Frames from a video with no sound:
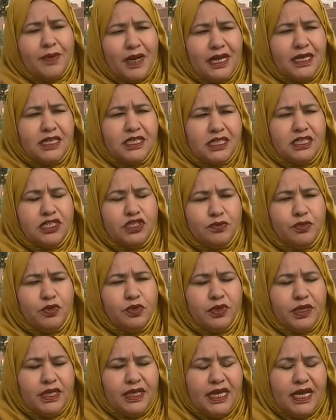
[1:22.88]
رئيس
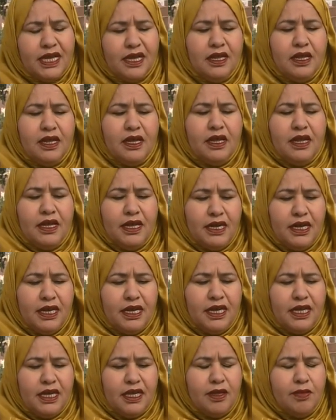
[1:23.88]
الجمهوريه
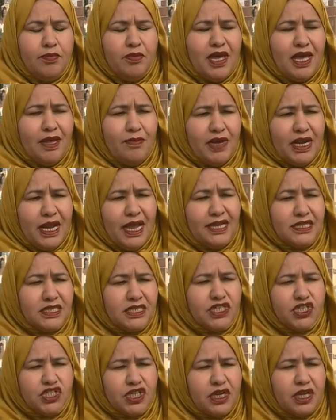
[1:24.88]
اللي مهمل حتى
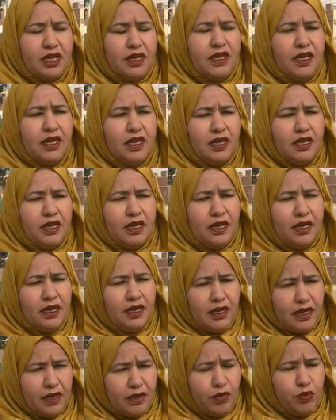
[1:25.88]
الشق آه،
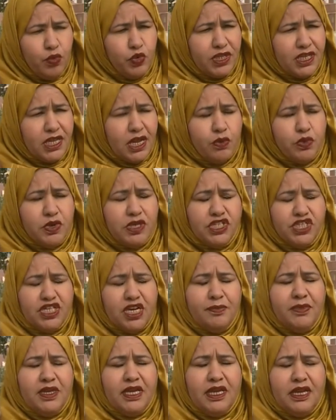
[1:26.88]
آه، وتناول
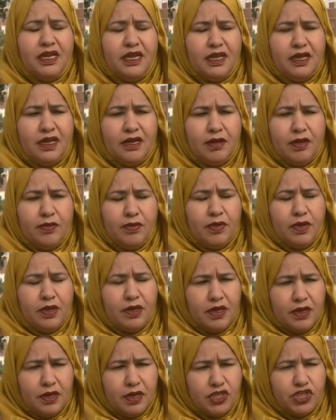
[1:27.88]
جميع
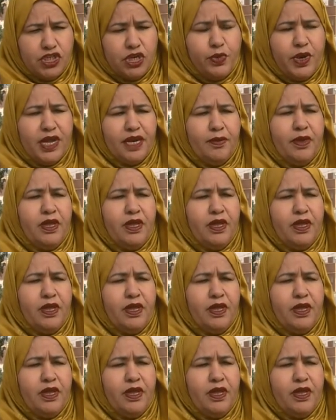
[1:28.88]
الجوانب